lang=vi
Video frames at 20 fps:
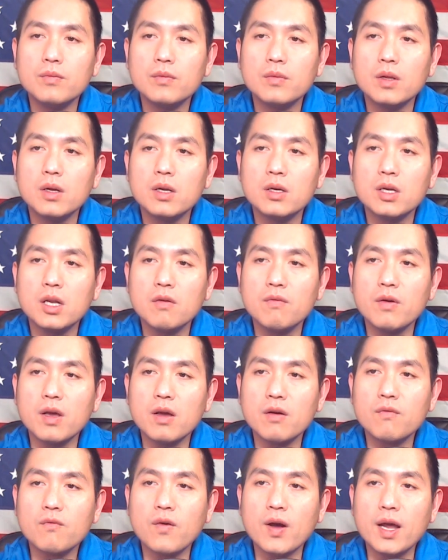thì việc
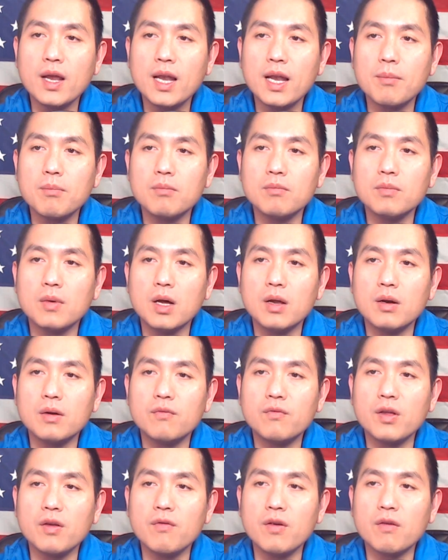phải
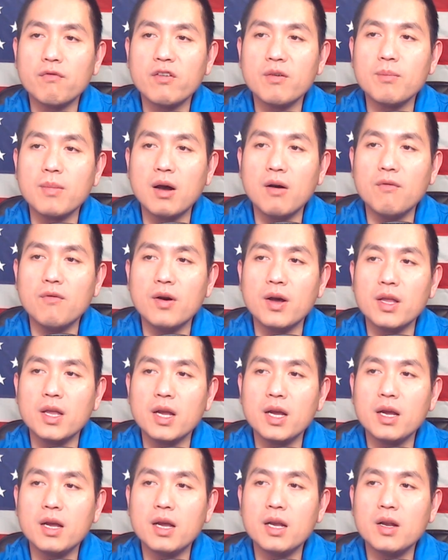thì việc phải bảo vệ những
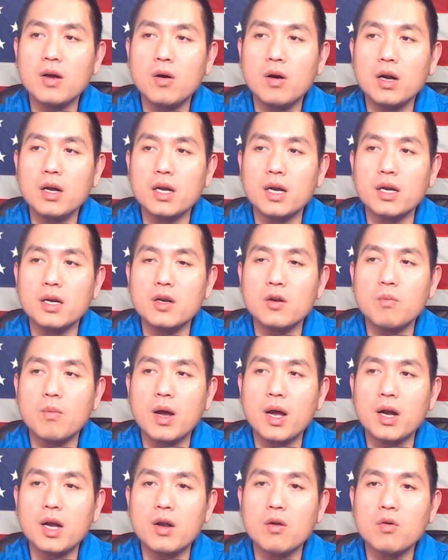ghế đó tại tiểu
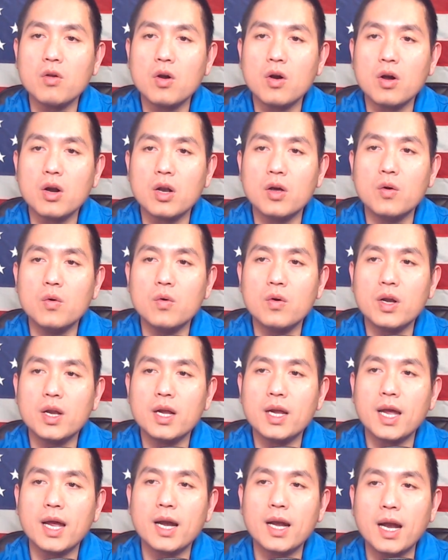bang New York là ưu tiên
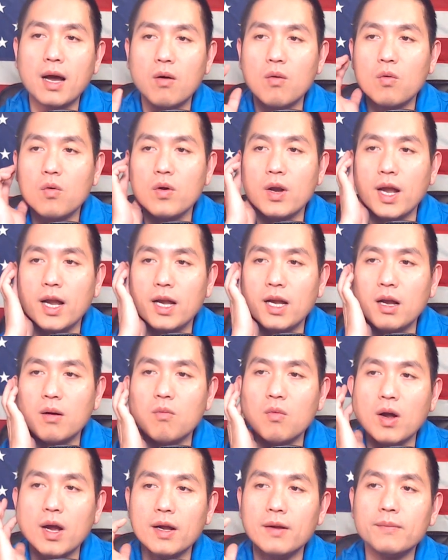hàng đầu của đảng Cộng
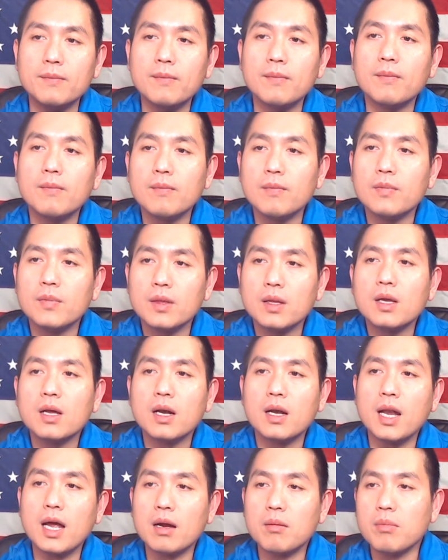Hòa.
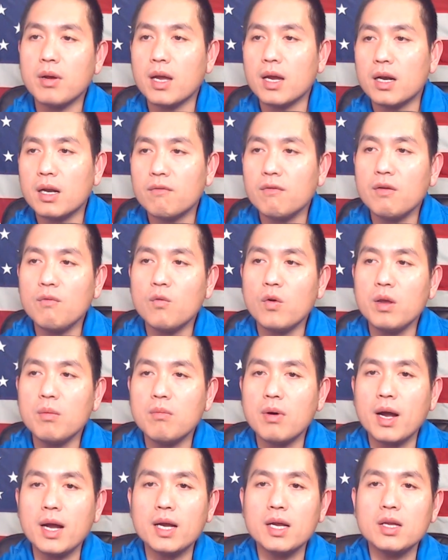Đặc biệt là với ủy
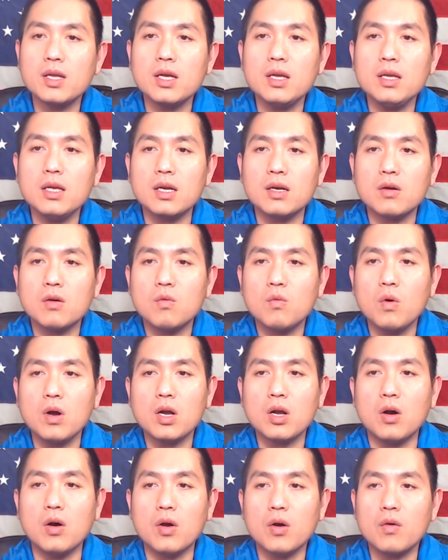ban chiến dịch quốc
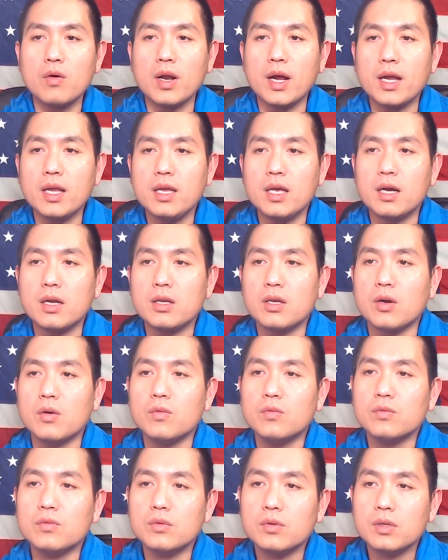hội của đảng Dân Chủ
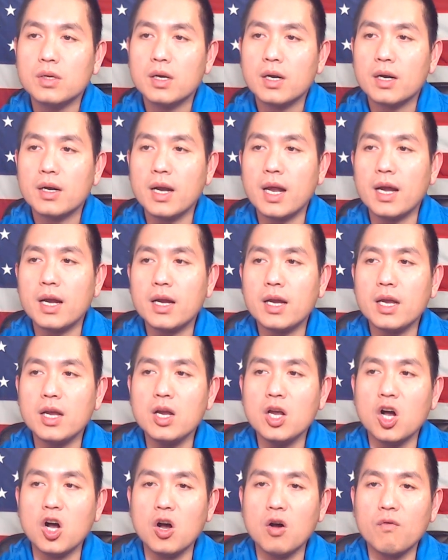đang khiến
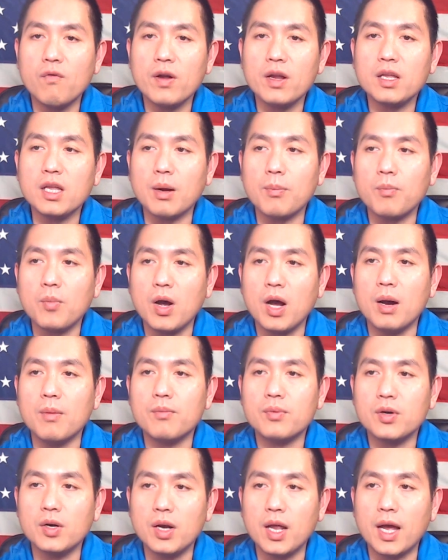họ phải tập hợp
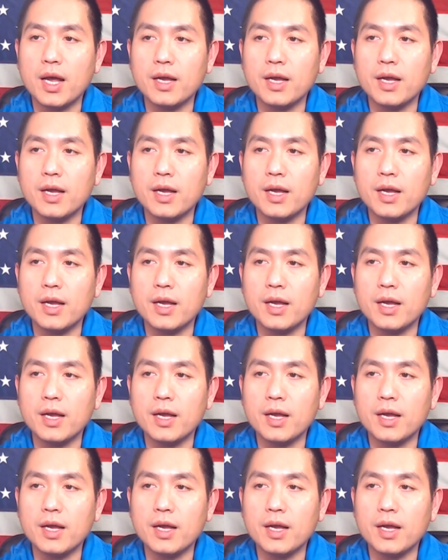trở lại